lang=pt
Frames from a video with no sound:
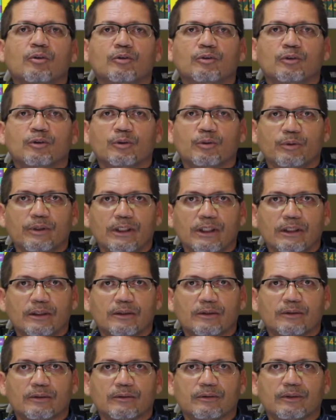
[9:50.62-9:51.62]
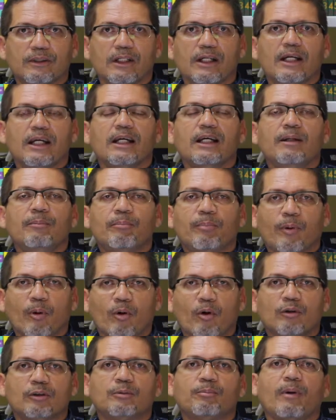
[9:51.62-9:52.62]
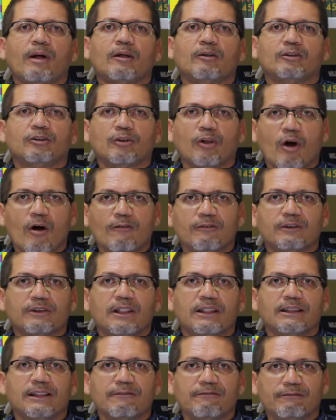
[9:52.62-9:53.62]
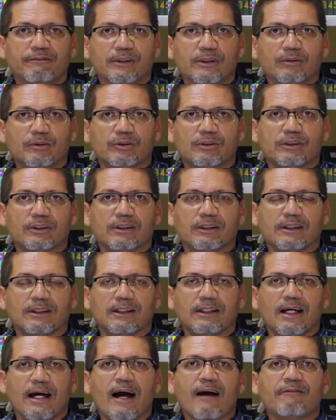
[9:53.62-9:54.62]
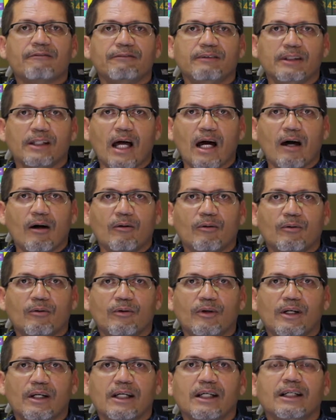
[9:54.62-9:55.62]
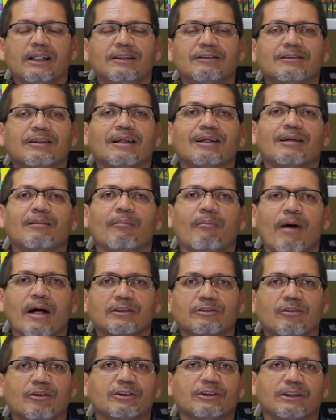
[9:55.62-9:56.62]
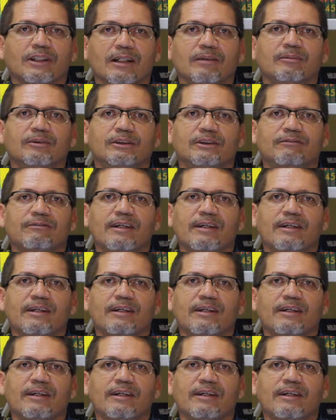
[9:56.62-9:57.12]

com tudo isso e prontos para os novos desafios. Afinal, isso é que mais gostamos de